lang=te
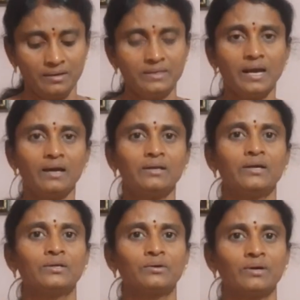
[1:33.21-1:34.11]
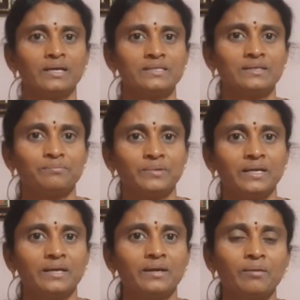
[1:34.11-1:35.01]
ఈ ఆకులు కట్టుకోవాలని చెప్పి
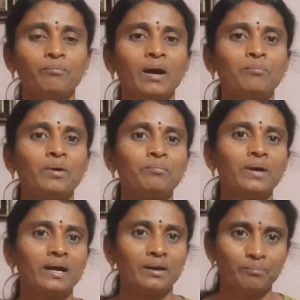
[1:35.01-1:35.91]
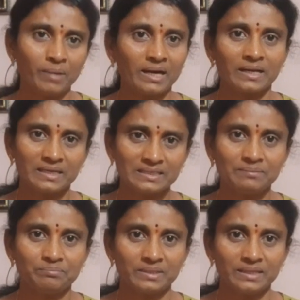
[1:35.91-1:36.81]
మా అమ్మమ్మ మా అక్కకి
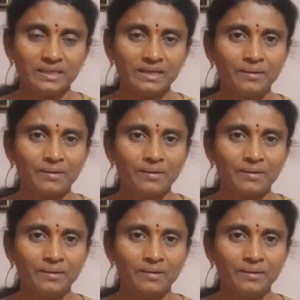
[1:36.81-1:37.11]
చెప్పింది